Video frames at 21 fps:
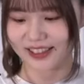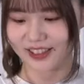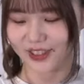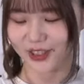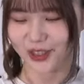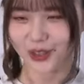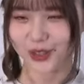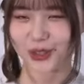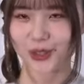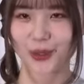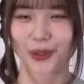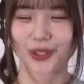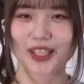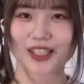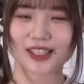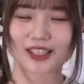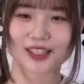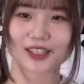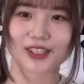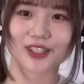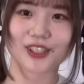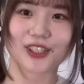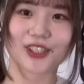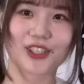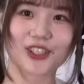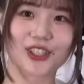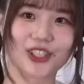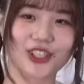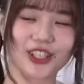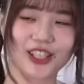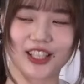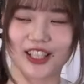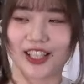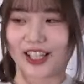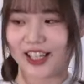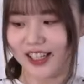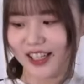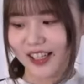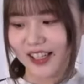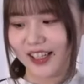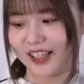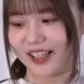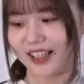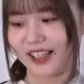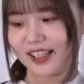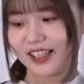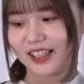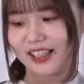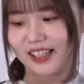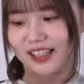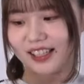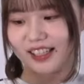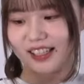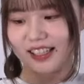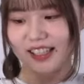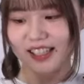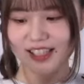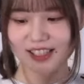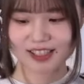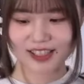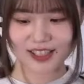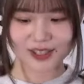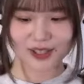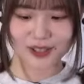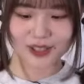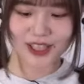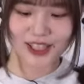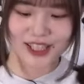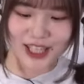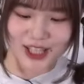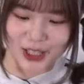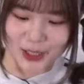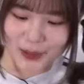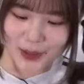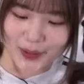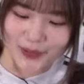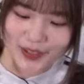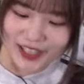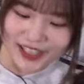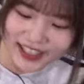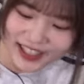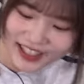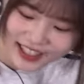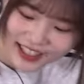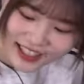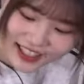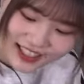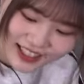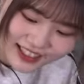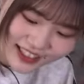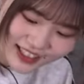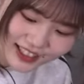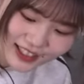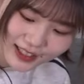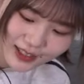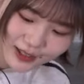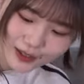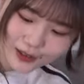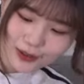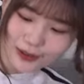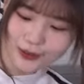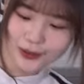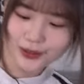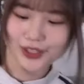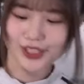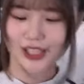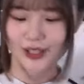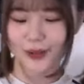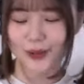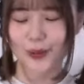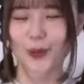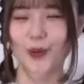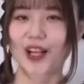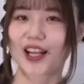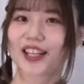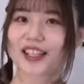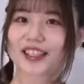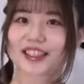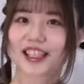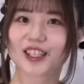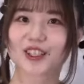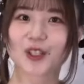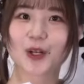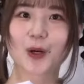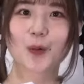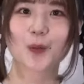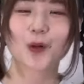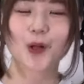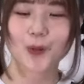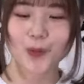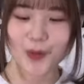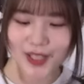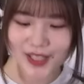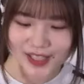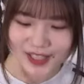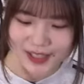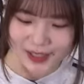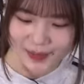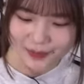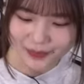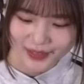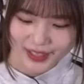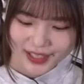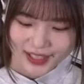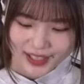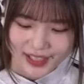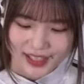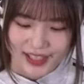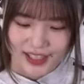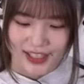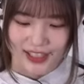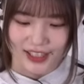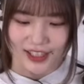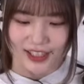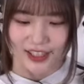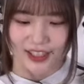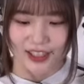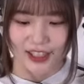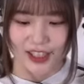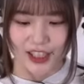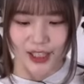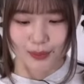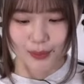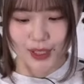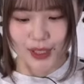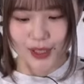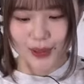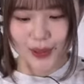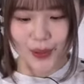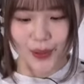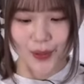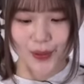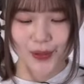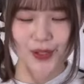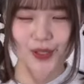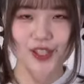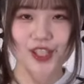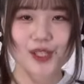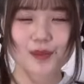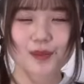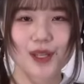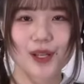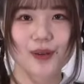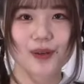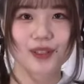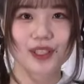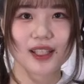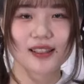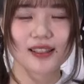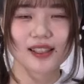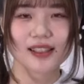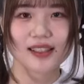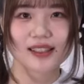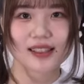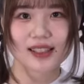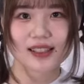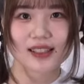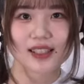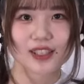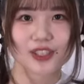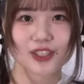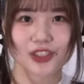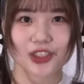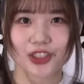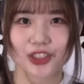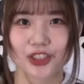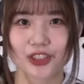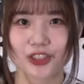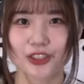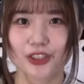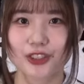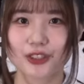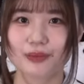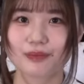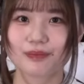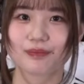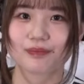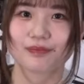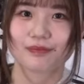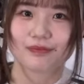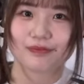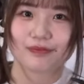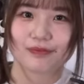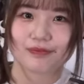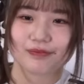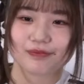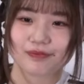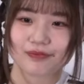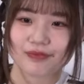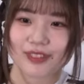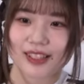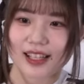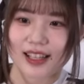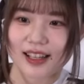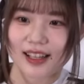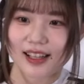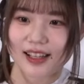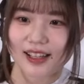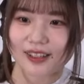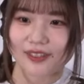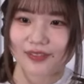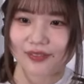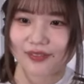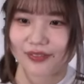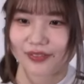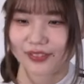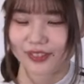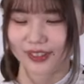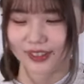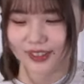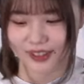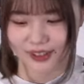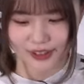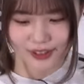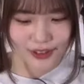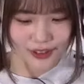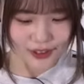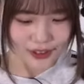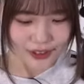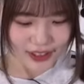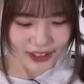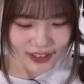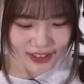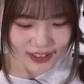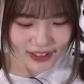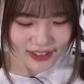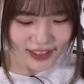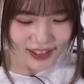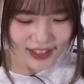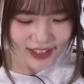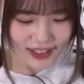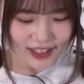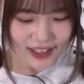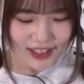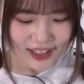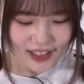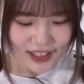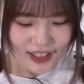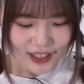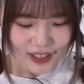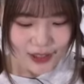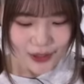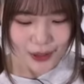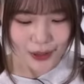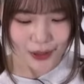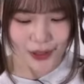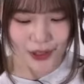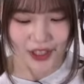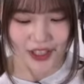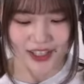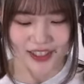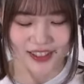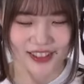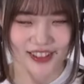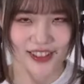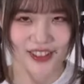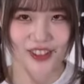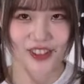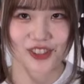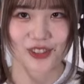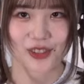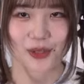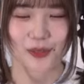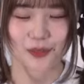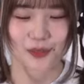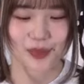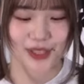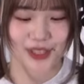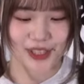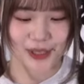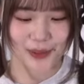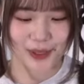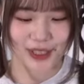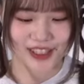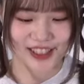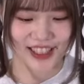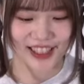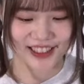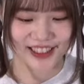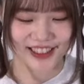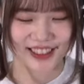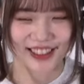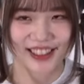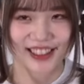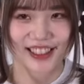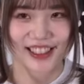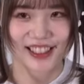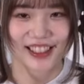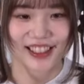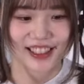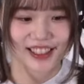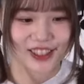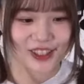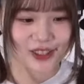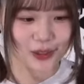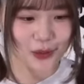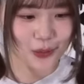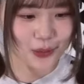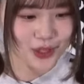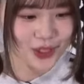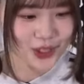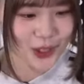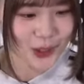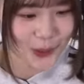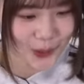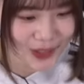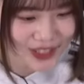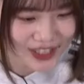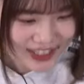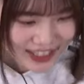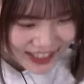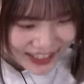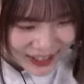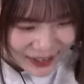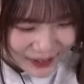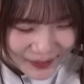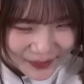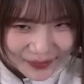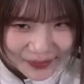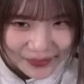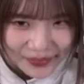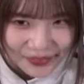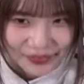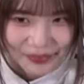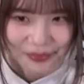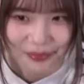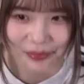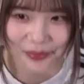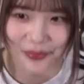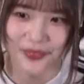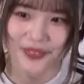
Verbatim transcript: 終了です。あはい、じゃあ続いてそのままねこちらのコーナーに行きたいと思います。君のおすすめをねねに捧ぐ。はいというわけで、ふうちょっといっぱい喋った。ちょお水飲みますね。うん